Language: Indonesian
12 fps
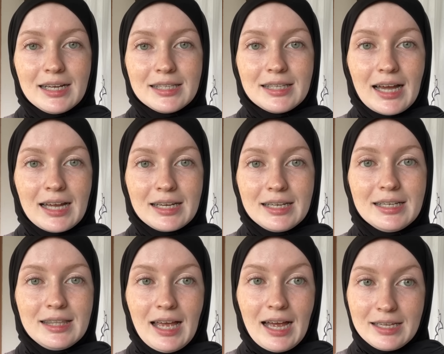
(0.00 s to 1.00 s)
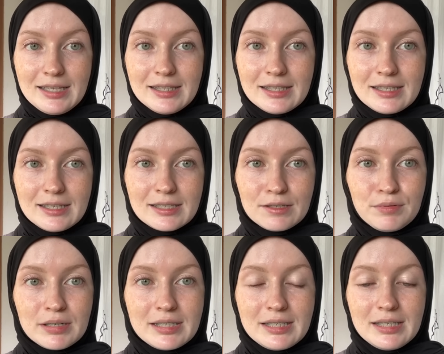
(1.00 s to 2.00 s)
dari lain
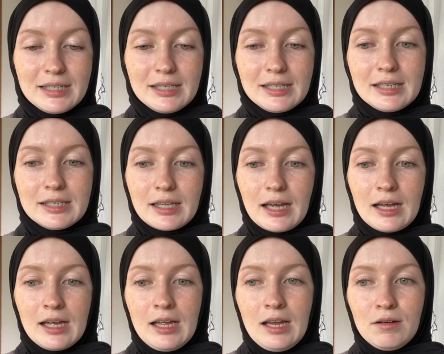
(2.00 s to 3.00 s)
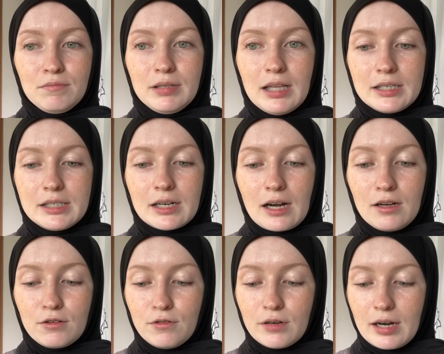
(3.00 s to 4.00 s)
seperti kita belajar
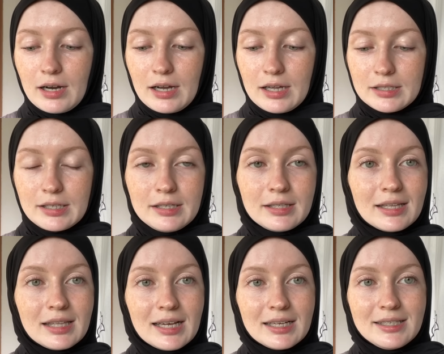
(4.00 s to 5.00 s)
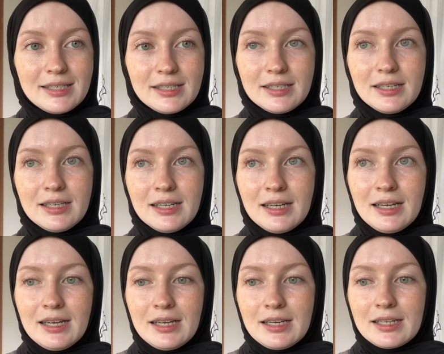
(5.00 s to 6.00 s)
Al-Quran kita ngaji,
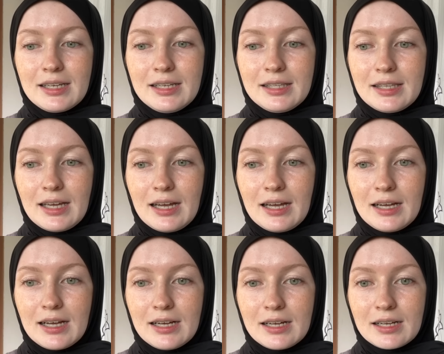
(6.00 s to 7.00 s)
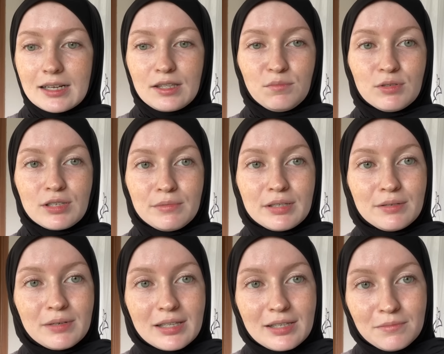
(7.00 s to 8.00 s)
kita ketemu sama
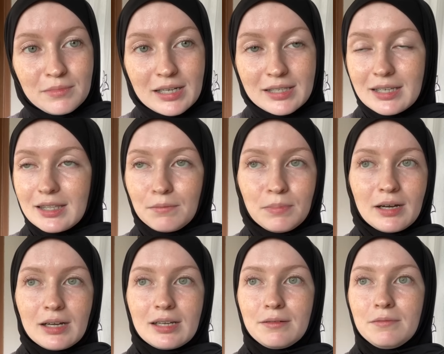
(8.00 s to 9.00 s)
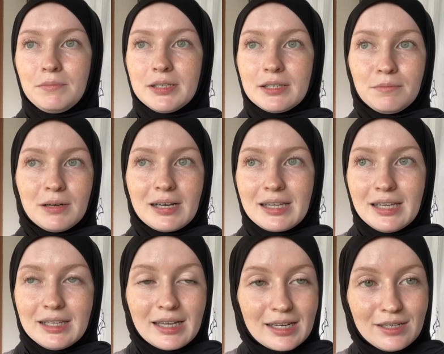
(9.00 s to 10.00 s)
teman-teman kita bah bisa
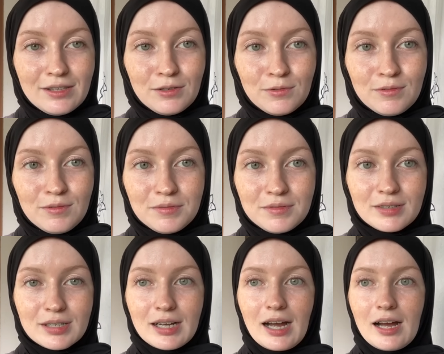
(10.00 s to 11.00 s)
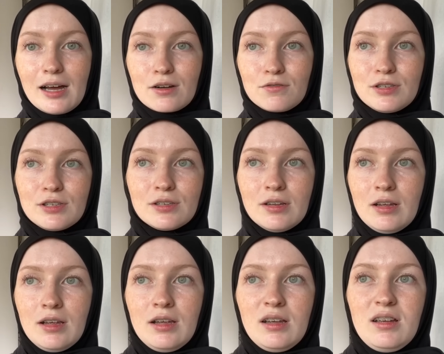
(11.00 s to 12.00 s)
bahagia dari itu gak harus
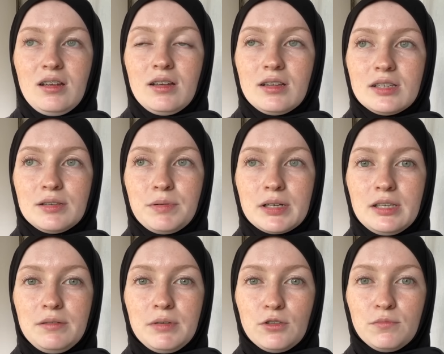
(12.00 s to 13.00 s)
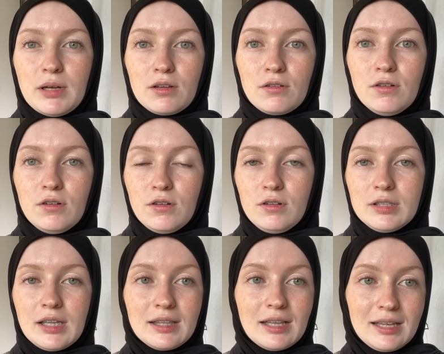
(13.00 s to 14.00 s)
seperti minum alkohol
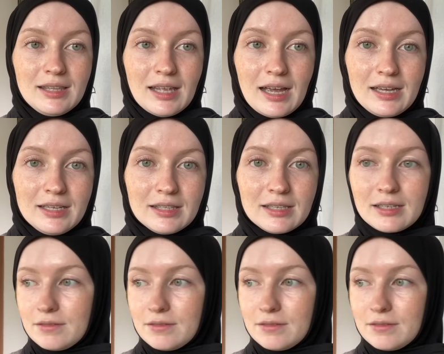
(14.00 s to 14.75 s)
dan lain-lain